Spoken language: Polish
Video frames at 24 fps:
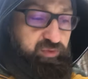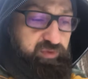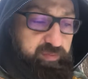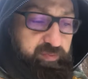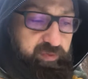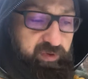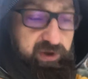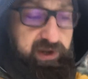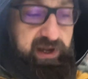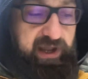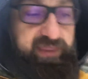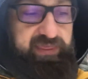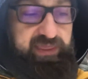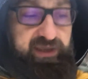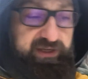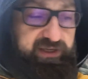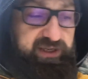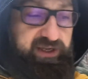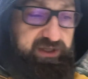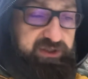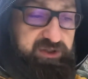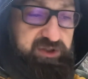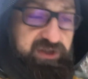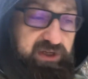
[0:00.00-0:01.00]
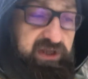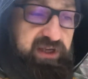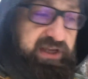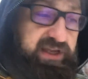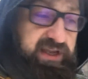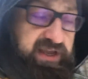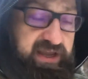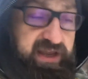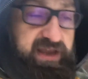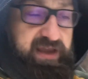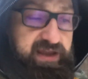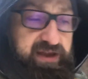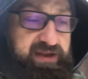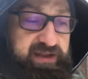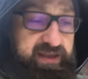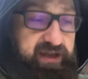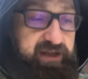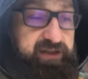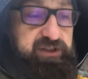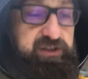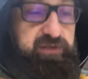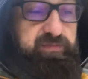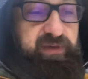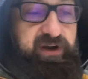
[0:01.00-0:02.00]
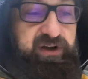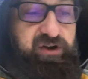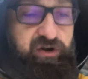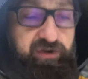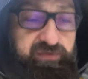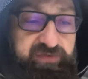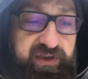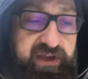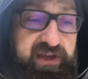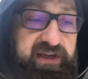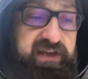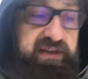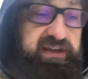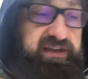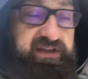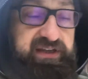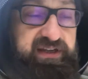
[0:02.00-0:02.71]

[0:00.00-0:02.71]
pogan, tak jak ci, jak ci magowie,